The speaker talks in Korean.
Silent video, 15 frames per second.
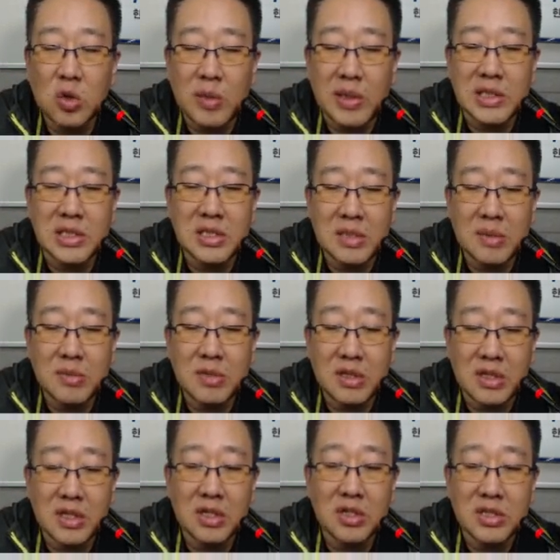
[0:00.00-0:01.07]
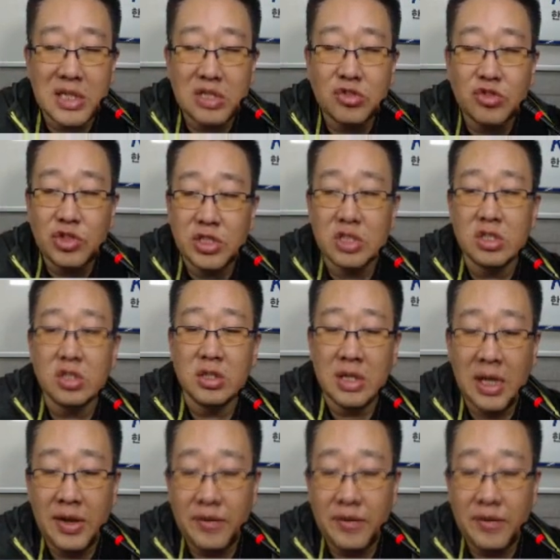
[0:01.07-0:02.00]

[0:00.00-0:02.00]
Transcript: 마시는 사람들은 그래도쌀 수도 있죠. 네.